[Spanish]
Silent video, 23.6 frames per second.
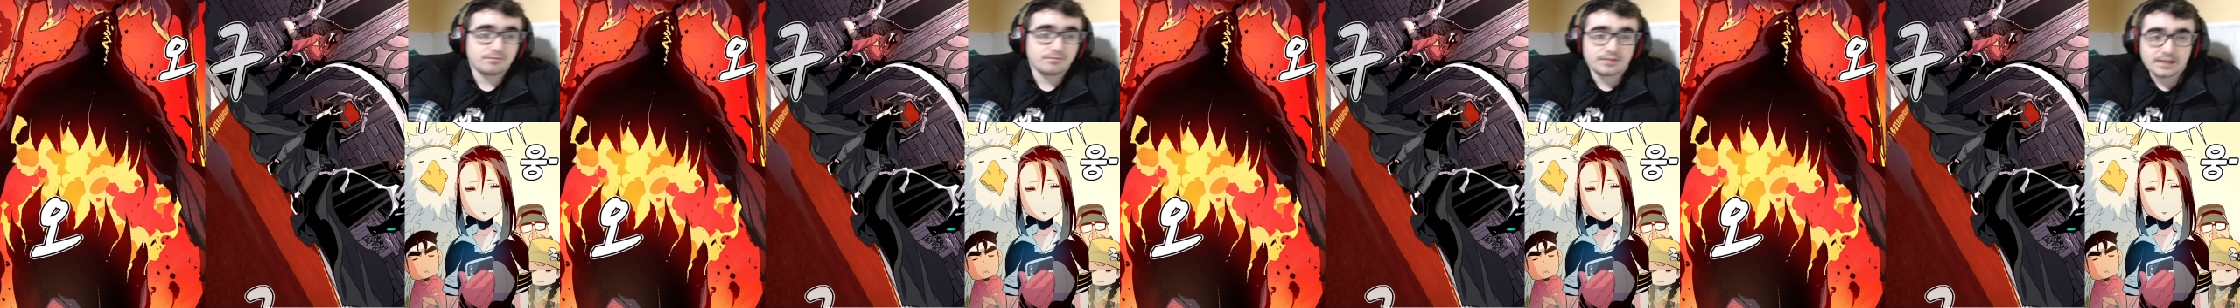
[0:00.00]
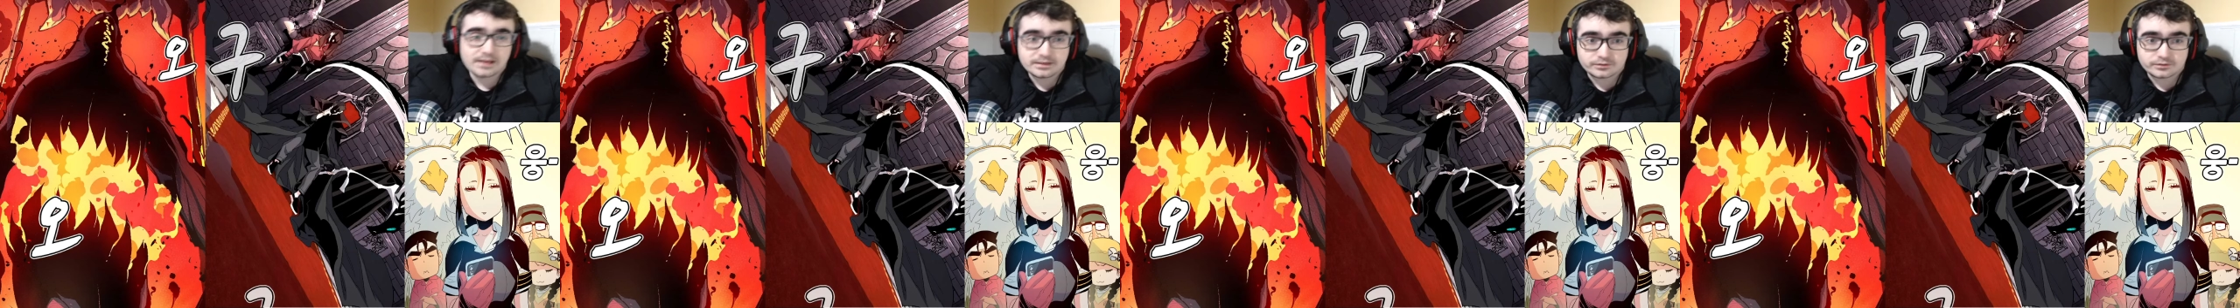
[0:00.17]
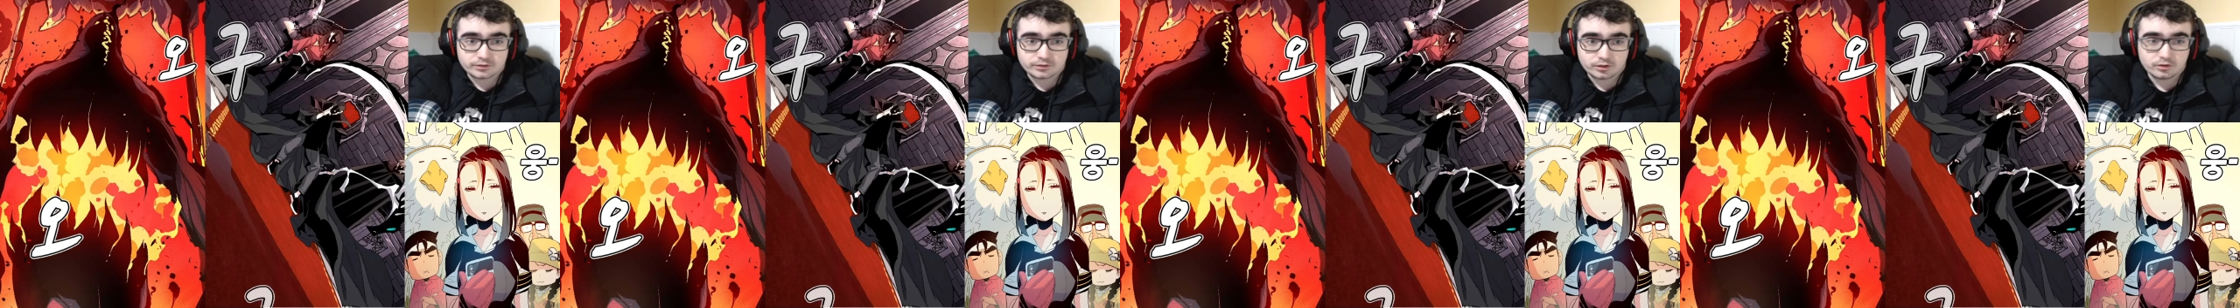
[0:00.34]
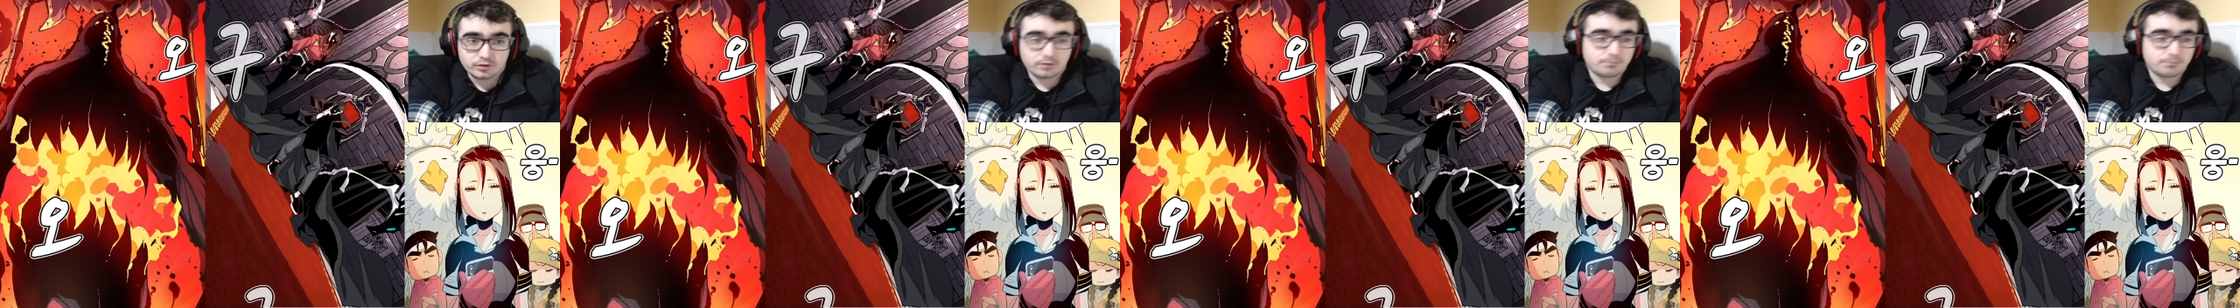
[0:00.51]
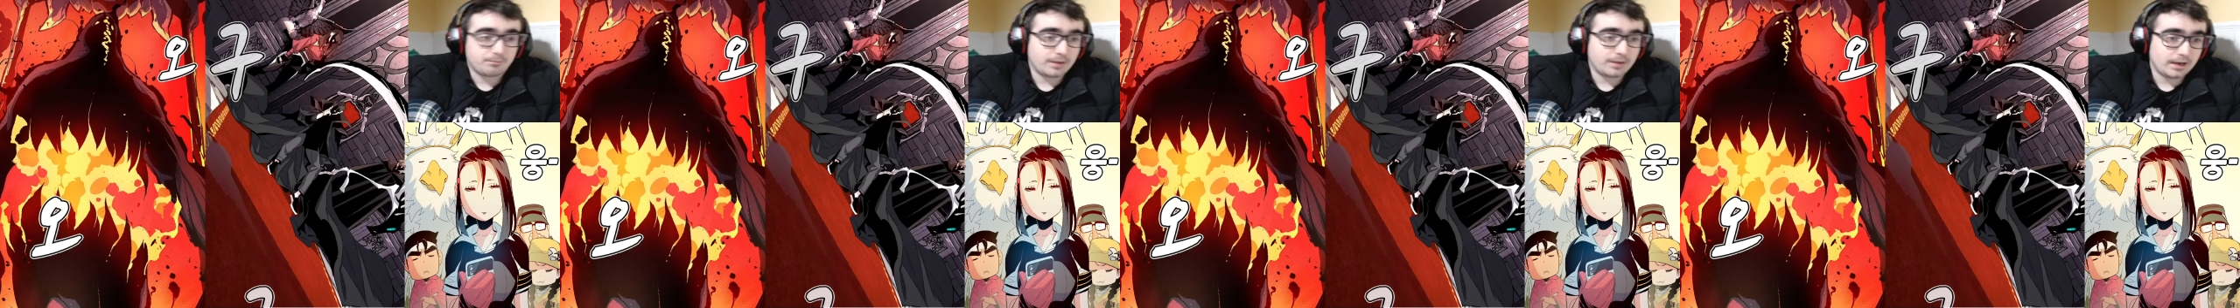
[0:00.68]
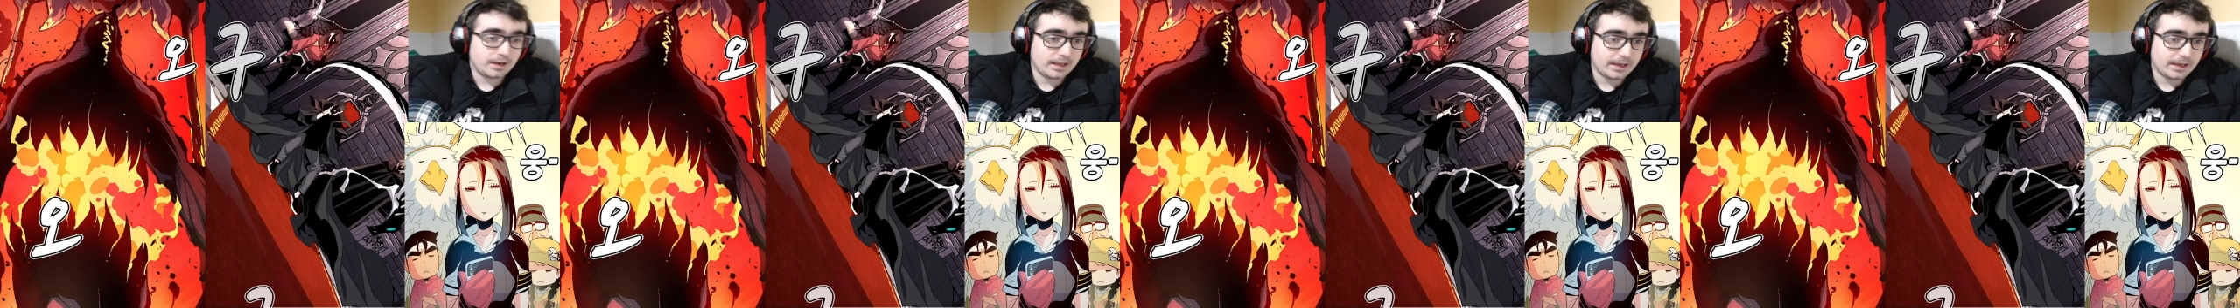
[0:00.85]
diestro,
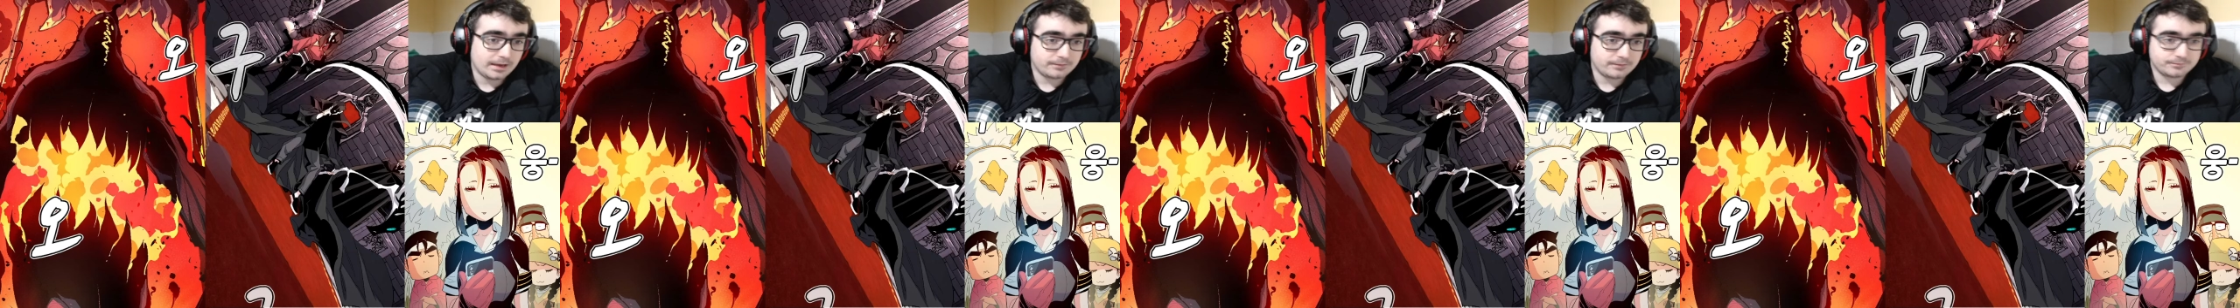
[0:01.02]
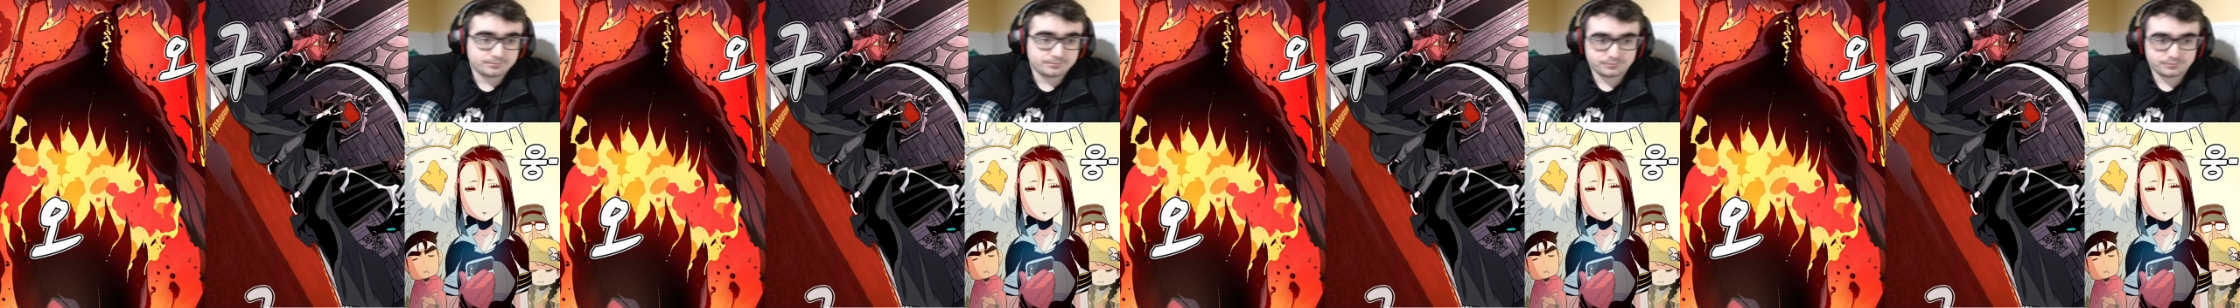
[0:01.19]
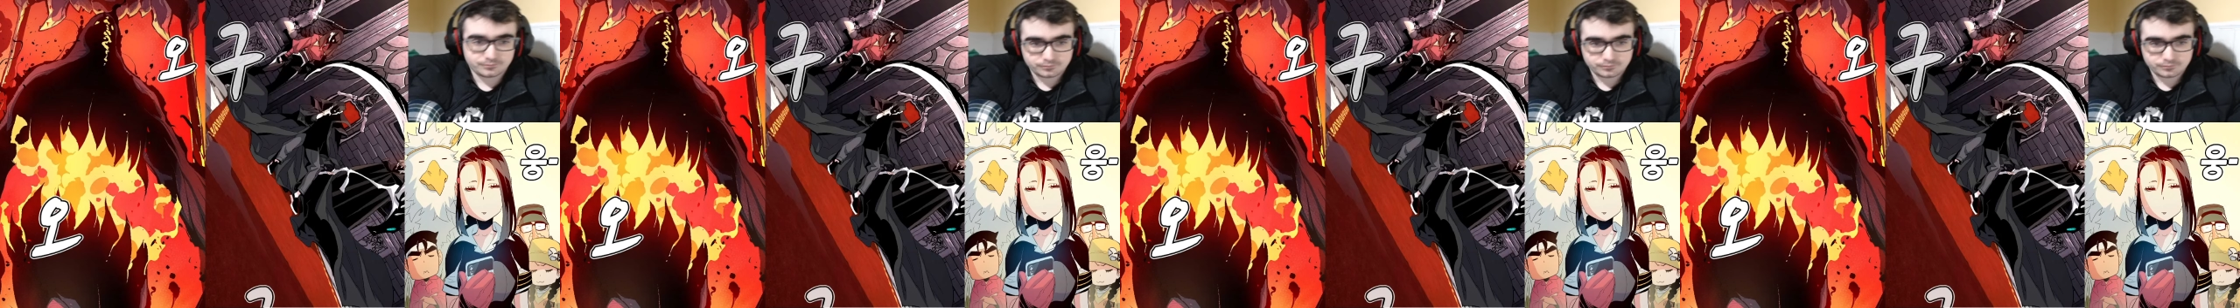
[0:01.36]
pelea,